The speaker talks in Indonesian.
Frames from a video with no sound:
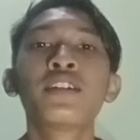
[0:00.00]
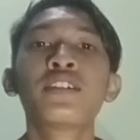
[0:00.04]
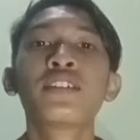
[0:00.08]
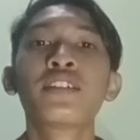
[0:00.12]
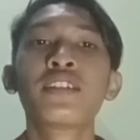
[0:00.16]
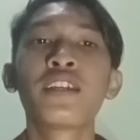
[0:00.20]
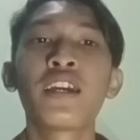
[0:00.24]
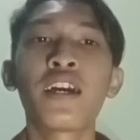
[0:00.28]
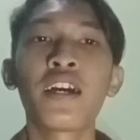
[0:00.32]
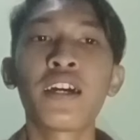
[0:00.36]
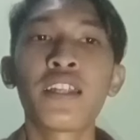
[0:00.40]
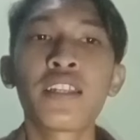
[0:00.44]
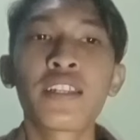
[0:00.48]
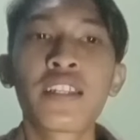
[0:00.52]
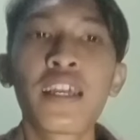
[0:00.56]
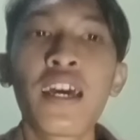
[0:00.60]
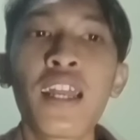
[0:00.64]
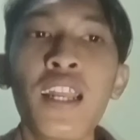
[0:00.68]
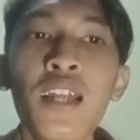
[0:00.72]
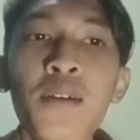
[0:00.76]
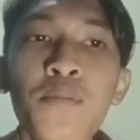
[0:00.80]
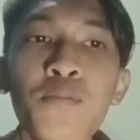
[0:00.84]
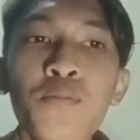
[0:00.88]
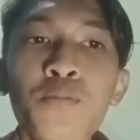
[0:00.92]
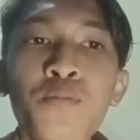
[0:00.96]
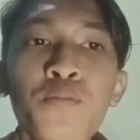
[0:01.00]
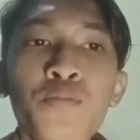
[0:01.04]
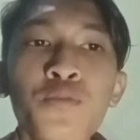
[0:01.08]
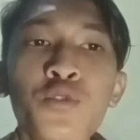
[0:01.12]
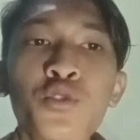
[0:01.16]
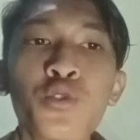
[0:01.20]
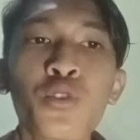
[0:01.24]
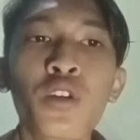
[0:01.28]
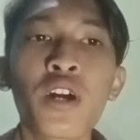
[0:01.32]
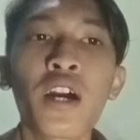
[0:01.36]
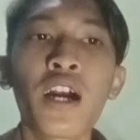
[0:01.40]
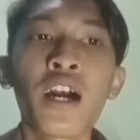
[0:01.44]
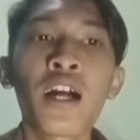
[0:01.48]
ya dalam
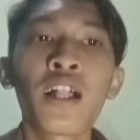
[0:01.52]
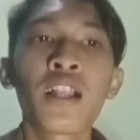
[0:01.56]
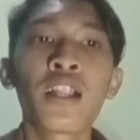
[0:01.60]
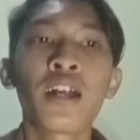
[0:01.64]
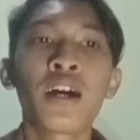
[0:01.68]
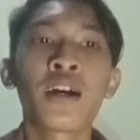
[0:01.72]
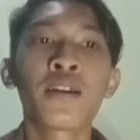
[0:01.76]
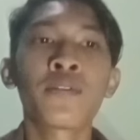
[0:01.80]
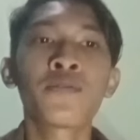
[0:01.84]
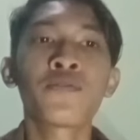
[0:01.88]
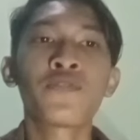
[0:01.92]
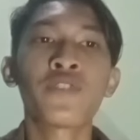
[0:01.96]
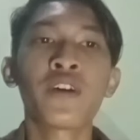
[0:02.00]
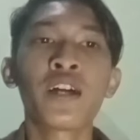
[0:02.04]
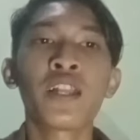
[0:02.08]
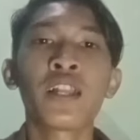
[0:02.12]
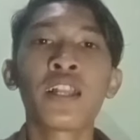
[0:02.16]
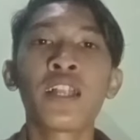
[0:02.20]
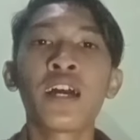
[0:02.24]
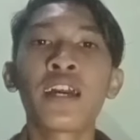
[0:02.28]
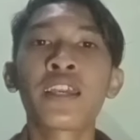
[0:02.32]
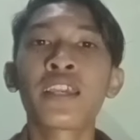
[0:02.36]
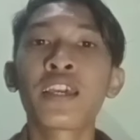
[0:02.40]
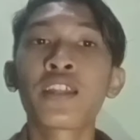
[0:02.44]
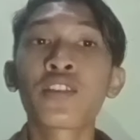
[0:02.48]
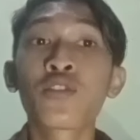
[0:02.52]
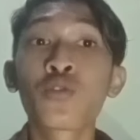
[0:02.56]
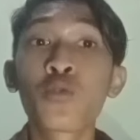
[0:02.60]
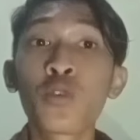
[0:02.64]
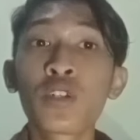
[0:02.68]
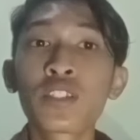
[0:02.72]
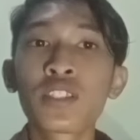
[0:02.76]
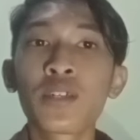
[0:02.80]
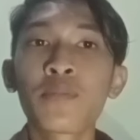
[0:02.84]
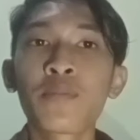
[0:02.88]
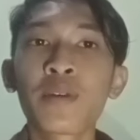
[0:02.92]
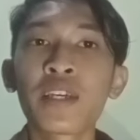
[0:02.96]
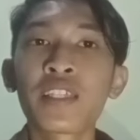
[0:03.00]
surah Al-Anfal ayat 2
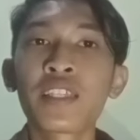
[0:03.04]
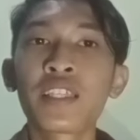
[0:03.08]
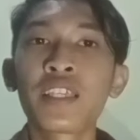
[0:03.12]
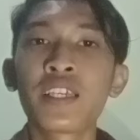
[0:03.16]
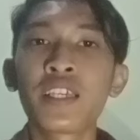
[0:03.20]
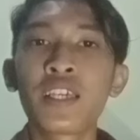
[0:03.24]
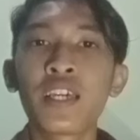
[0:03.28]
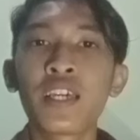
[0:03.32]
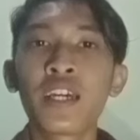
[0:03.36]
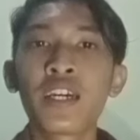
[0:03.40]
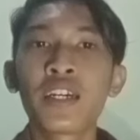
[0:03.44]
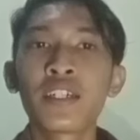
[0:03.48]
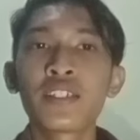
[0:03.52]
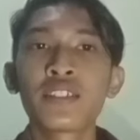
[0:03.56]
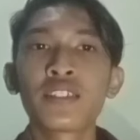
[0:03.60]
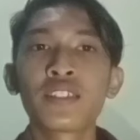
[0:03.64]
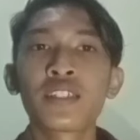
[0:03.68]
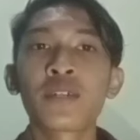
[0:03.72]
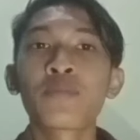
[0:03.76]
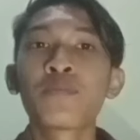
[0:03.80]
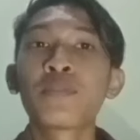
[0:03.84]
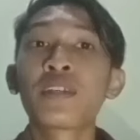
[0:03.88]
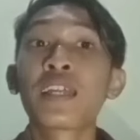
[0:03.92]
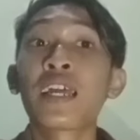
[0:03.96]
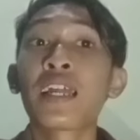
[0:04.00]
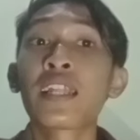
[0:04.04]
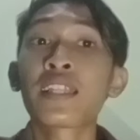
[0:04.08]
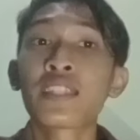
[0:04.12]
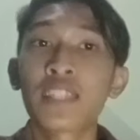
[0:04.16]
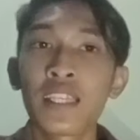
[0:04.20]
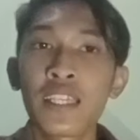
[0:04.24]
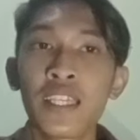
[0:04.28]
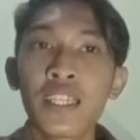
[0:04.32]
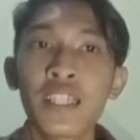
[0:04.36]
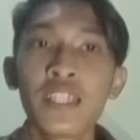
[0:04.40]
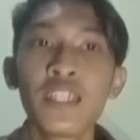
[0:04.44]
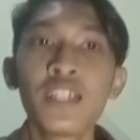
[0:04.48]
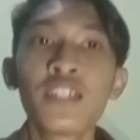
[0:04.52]
sampai 3 yang
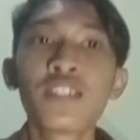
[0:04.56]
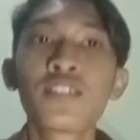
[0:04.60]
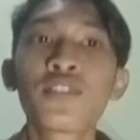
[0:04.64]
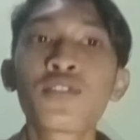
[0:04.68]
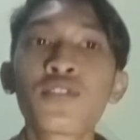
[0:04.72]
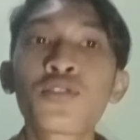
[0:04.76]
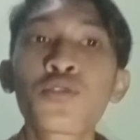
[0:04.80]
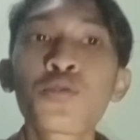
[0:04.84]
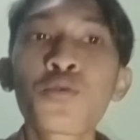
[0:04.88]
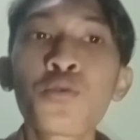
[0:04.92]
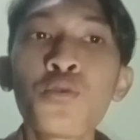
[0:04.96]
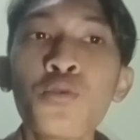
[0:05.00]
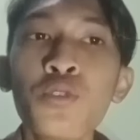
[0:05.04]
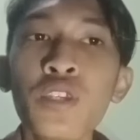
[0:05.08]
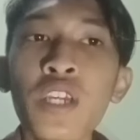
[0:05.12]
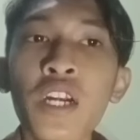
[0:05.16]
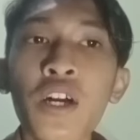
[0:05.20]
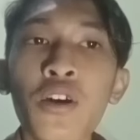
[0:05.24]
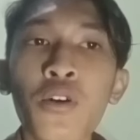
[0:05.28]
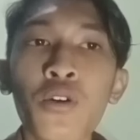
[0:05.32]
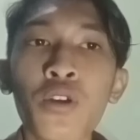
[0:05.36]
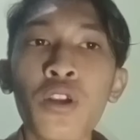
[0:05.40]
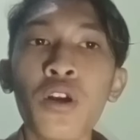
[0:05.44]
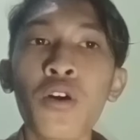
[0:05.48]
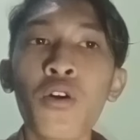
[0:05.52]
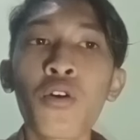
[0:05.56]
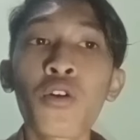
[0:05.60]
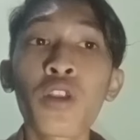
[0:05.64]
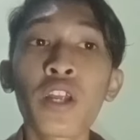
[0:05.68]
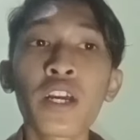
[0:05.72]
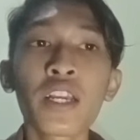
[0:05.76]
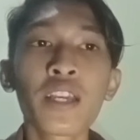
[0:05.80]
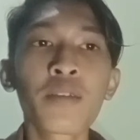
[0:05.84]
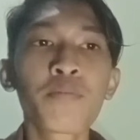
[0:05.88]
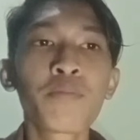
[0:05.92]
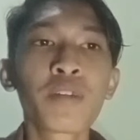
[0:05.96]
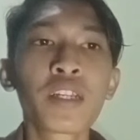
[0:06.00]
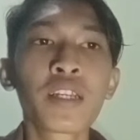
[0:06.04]
berarti sesungguhnya
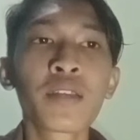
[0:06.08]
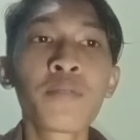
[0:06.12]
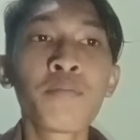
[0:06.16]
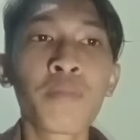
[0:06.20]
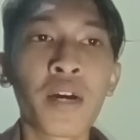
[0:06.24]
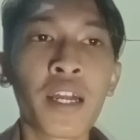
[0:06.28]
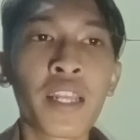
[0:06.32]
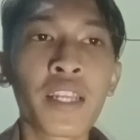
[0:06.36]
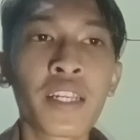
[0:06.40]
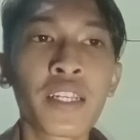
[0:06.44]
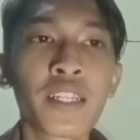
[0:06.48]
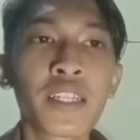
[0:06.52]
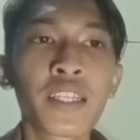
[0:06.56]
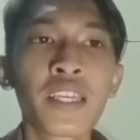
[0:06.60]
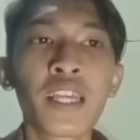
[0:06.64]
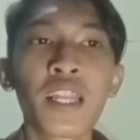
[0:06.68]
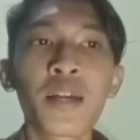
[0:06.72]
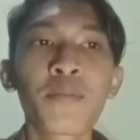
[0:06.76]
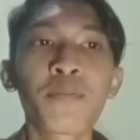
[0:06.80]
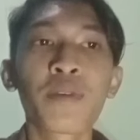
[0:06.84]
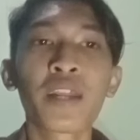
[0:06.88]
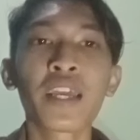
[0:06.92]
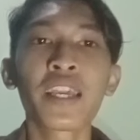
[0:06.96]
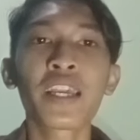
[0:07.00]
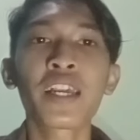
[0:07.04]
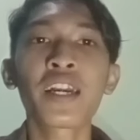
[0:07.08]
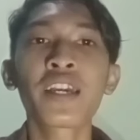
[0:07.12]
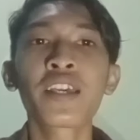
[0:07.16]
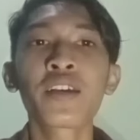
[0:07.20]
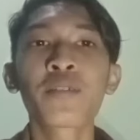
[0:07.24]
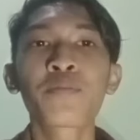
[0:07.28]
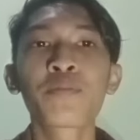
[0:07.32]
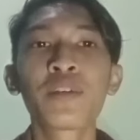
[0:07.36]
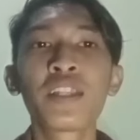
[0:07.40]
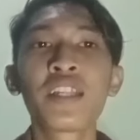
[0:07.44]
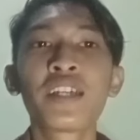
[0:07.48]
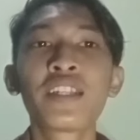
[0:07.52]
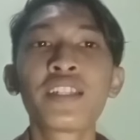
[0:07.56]
orang-orang yang beriman ialah mereka yang
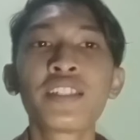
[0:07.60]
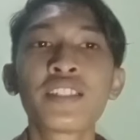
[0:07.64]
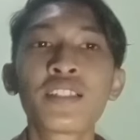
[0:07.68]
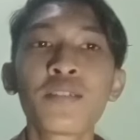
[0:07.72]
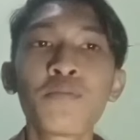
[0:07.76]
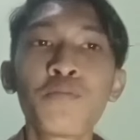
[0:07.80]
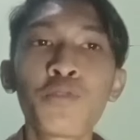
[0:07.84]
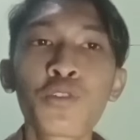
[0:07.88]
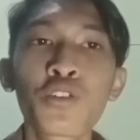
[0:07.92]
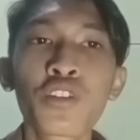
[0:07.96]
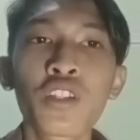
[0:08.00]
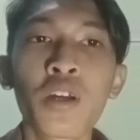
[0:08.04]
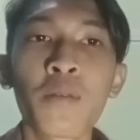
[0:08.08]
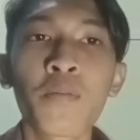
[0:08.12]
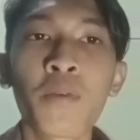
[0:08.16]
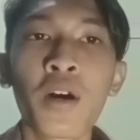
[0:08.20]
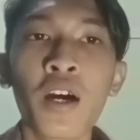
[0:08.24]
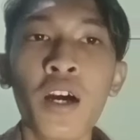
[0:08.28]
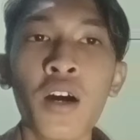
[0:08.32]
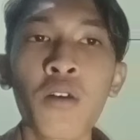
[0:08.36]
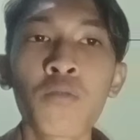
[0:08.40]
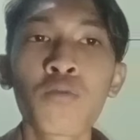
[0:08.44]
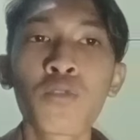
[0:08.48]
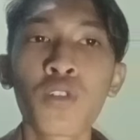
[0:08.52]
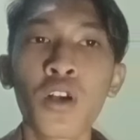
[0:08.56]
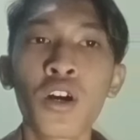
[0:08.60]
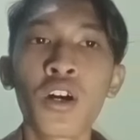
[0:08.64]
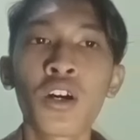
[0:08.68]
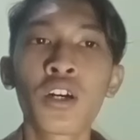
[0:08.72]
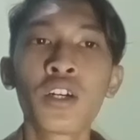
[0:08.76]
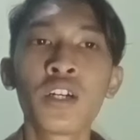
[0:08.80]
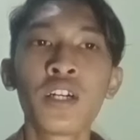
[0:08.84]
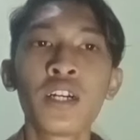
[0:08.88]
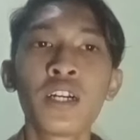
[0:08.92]
bila disebut nama Allah